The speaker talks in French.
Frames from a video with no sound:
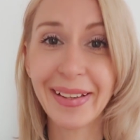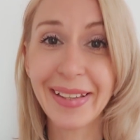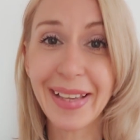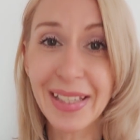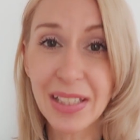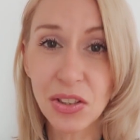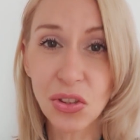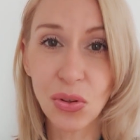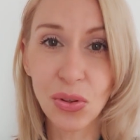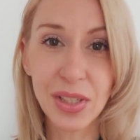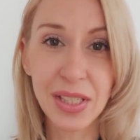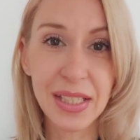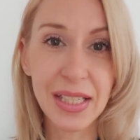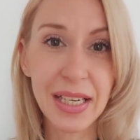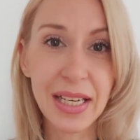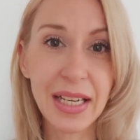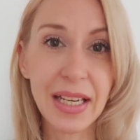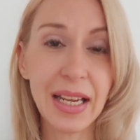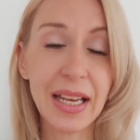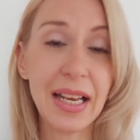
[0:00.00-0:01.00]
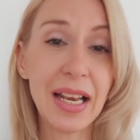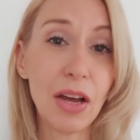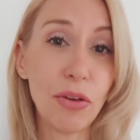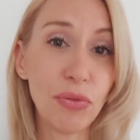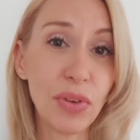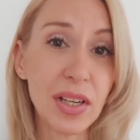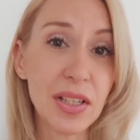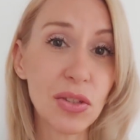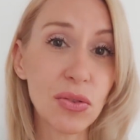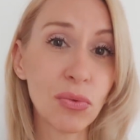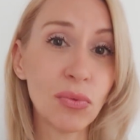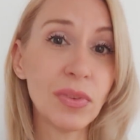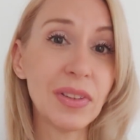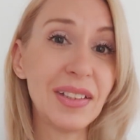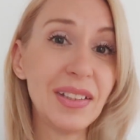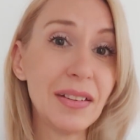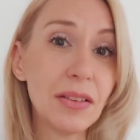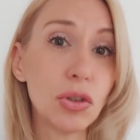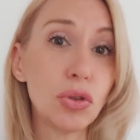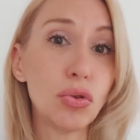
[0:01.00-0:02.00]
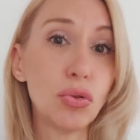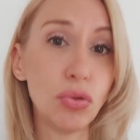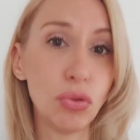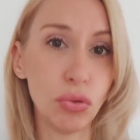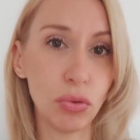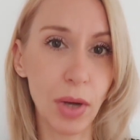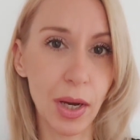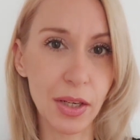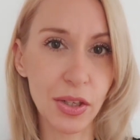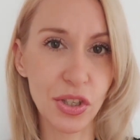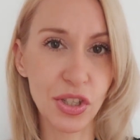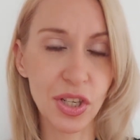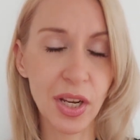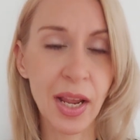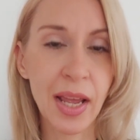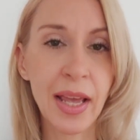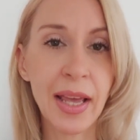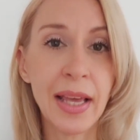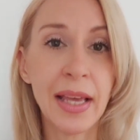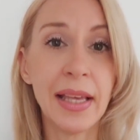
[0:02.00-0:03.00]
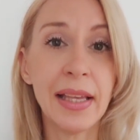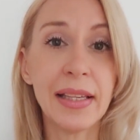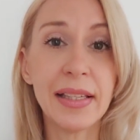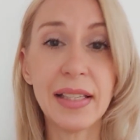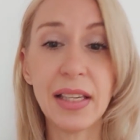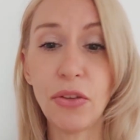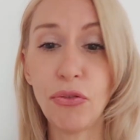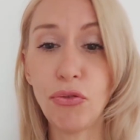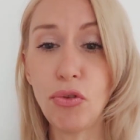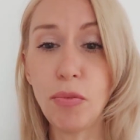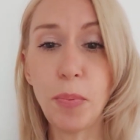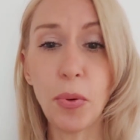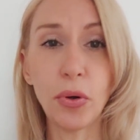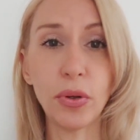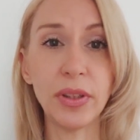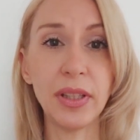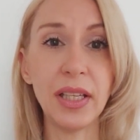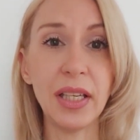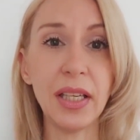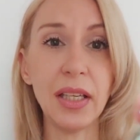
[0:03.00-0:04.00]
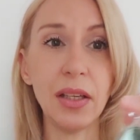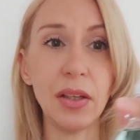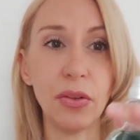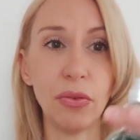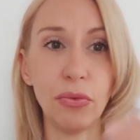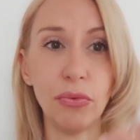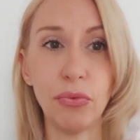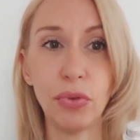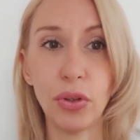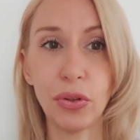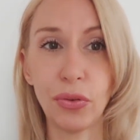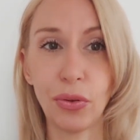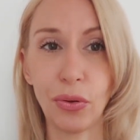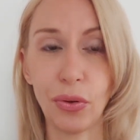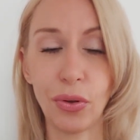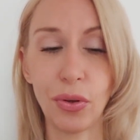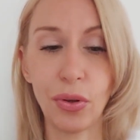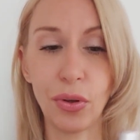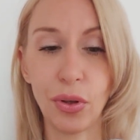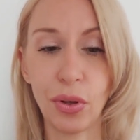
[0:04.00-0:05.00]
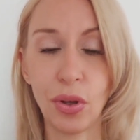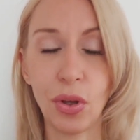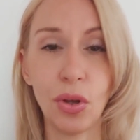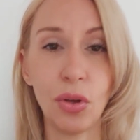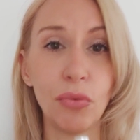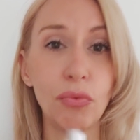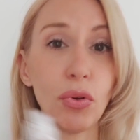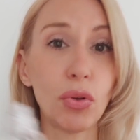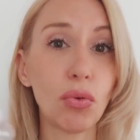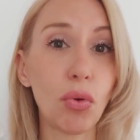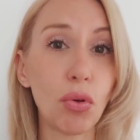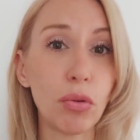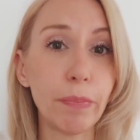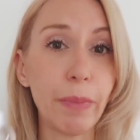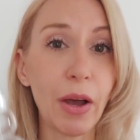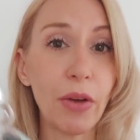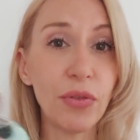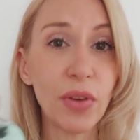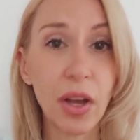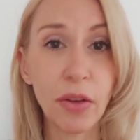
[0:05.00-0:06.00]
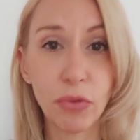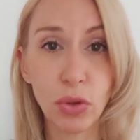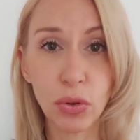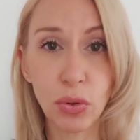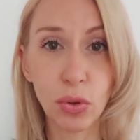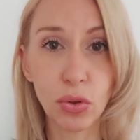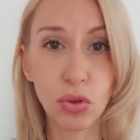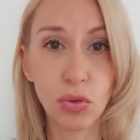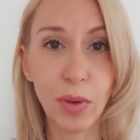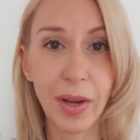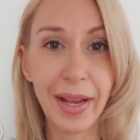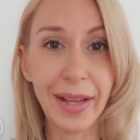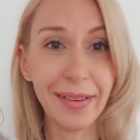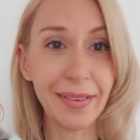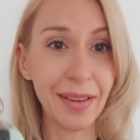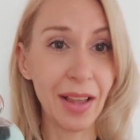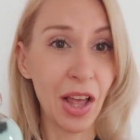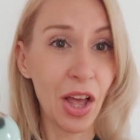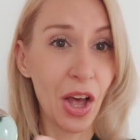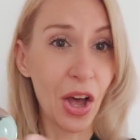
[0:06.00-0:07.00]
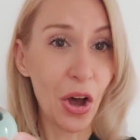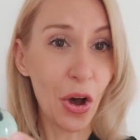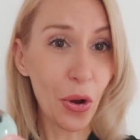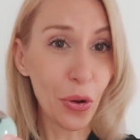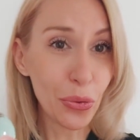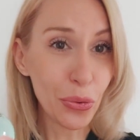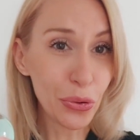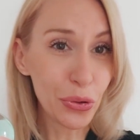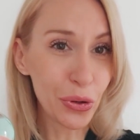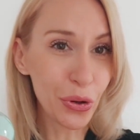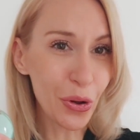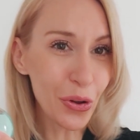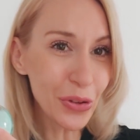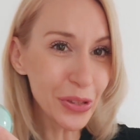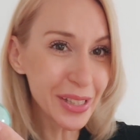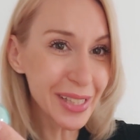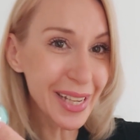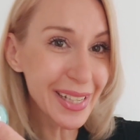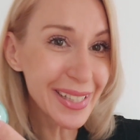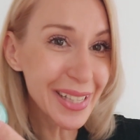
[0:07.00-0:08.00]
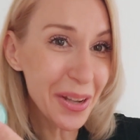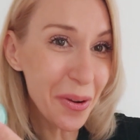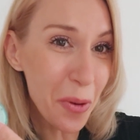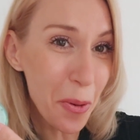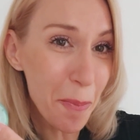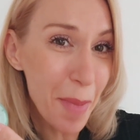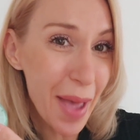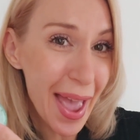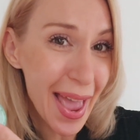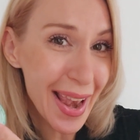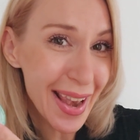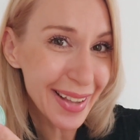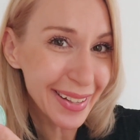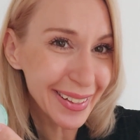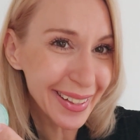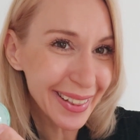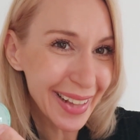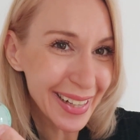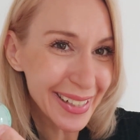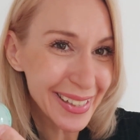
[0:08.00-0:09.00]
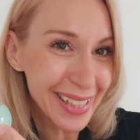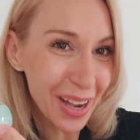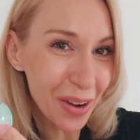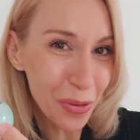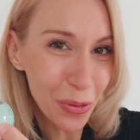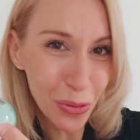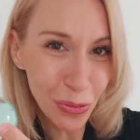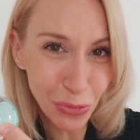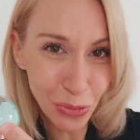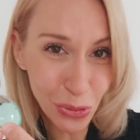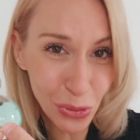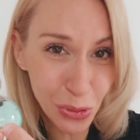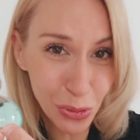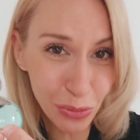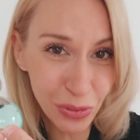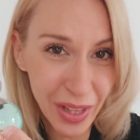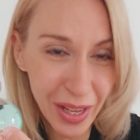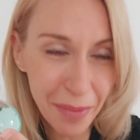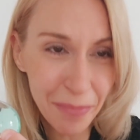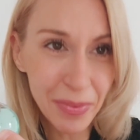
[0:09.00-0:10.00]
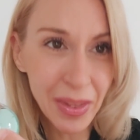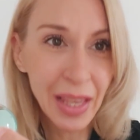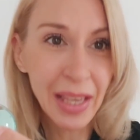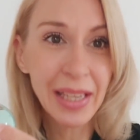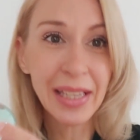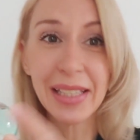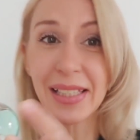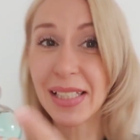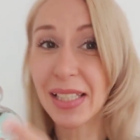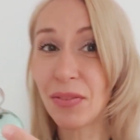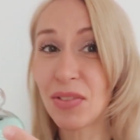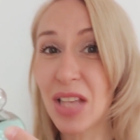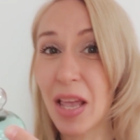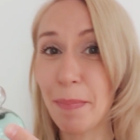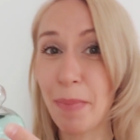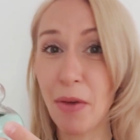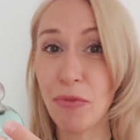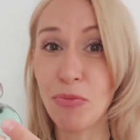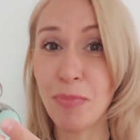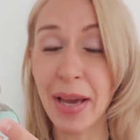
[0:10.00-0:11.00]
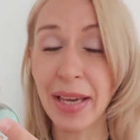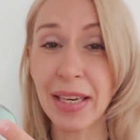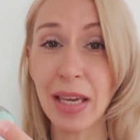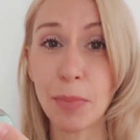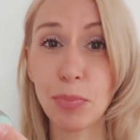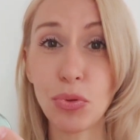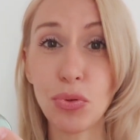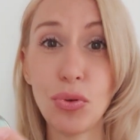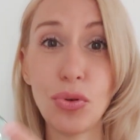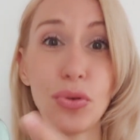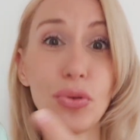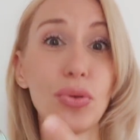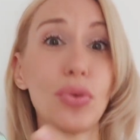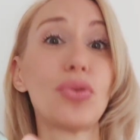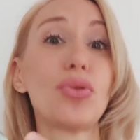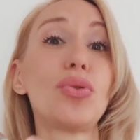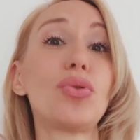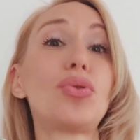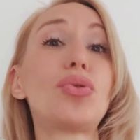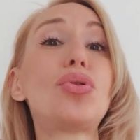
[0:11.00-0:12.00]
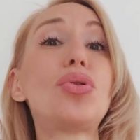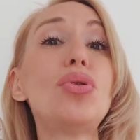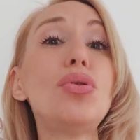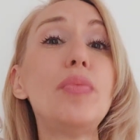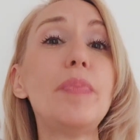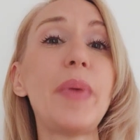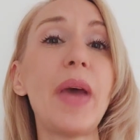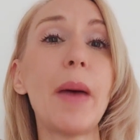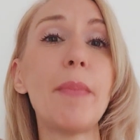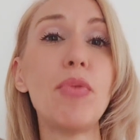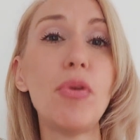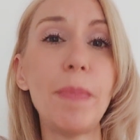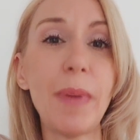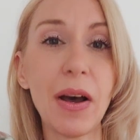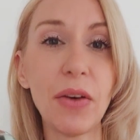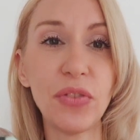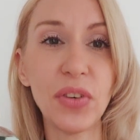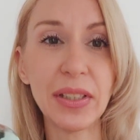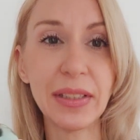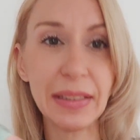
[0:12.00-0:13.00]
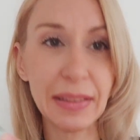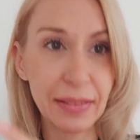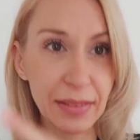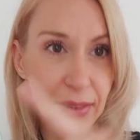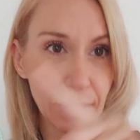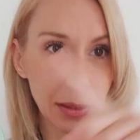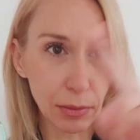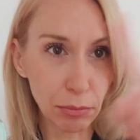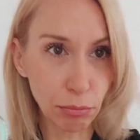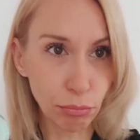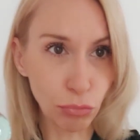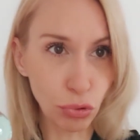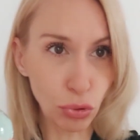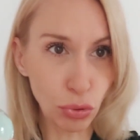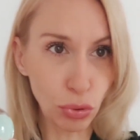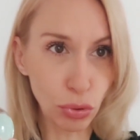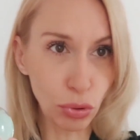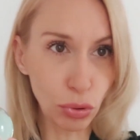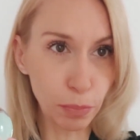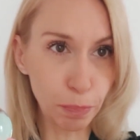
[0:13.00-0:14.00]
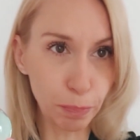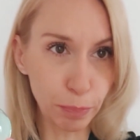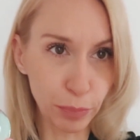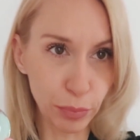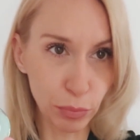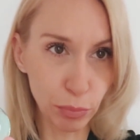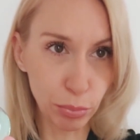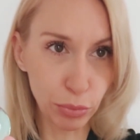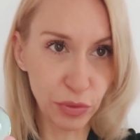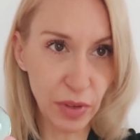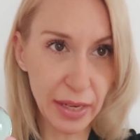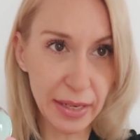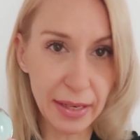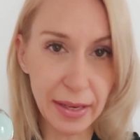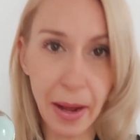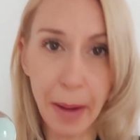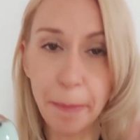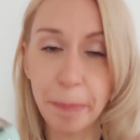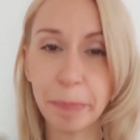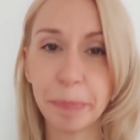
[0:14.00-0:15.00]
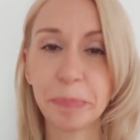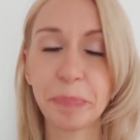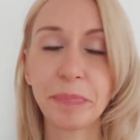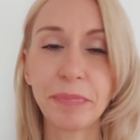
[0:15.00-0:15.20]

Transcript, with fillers: Qu'est-ce que c'est la façon dite du nuage C'est vous prenez votre votre eau de parfum, votre eau de toilette, en l'occurrence, ça c'est Obel d'Azzaro, vous vous souvenez Si vous n'avez pas vu ma capsule sur ce super beau parfum d'été, vous pouvez aller là